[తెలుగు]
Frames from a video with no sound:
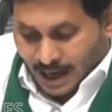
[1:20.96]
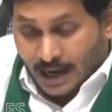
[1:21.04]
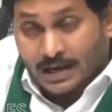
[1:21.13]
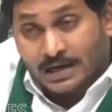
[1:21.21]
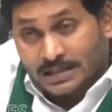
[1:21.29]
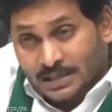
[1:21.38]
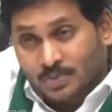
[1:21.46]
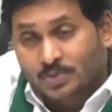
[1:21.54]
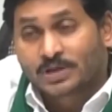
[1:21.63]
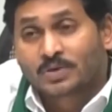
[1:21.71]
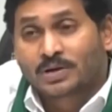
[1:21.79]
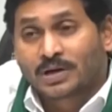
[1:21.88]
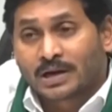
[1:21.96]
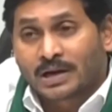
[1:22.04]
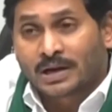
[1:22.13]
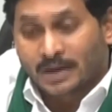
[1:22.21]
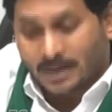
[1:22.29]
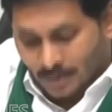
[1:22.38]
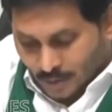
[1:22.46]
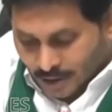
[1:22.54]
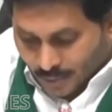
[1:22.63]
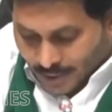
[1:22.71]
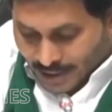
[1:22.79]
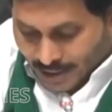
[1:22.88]
అర్హత ఉండి కూడా
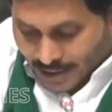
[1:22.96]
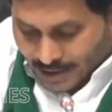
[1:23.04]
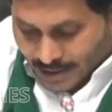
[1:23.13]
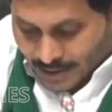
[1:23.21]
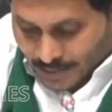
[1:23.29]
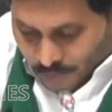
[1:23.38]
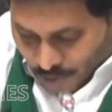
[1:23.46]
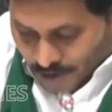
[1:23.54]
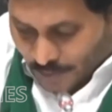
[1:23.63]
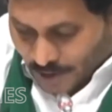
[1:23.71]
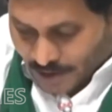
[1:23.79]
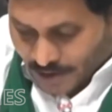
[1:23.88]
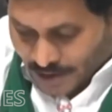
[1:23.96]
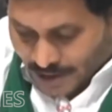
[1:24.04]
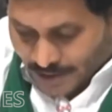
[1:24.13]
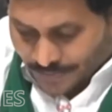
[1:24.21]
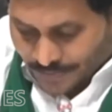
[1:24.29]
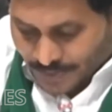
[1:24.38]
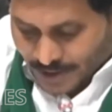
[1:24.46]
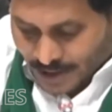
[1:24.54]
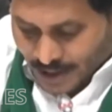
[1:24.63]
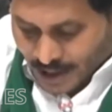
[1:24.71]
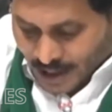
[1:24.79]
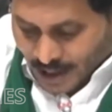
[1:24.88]
ఒకవేళ పొరపాటున
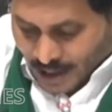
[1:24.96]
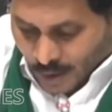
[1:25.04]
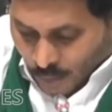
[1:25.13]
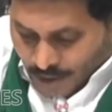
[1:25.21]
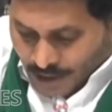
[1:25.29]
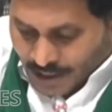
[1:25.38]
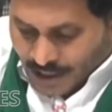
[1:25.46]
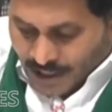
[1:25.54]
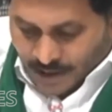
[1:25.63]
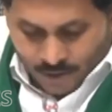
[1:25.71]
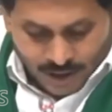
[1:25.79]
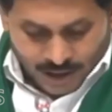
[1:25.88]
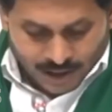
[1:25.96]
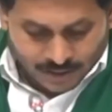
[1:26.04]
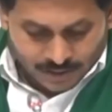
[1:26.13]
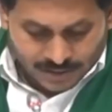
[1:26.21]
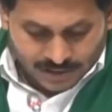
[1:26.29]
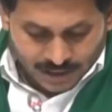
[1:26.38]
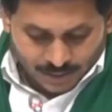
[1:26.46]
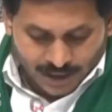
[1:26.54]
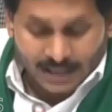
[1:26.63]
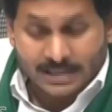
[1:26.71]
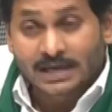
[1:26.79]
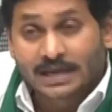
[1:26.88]
వడ్డీ లేని రుణాలు తమకు
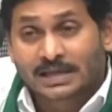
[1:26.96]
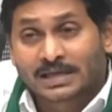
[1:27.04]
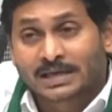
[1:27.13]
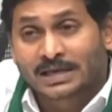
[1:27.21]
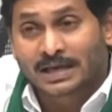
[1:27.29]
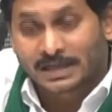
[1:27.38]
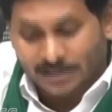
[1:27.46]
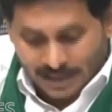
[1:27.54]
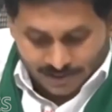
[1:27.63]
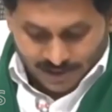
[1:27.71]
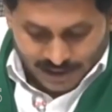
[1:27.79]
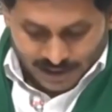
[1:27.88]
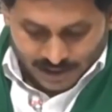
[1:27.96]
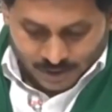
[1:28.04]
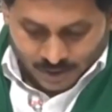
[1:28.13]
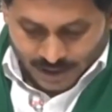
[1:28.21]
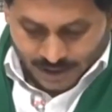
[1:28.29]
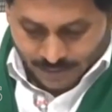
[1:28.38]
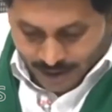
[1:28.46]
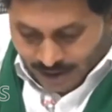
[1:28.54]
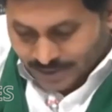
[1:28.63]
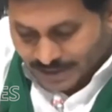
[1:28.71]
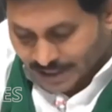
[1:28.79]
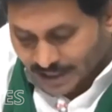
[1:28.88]
అందలేదని రైతులు ఎవరైనా కూడా
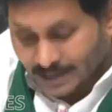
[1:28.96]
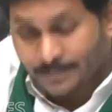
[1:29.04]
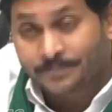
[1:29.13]
భావిస్తే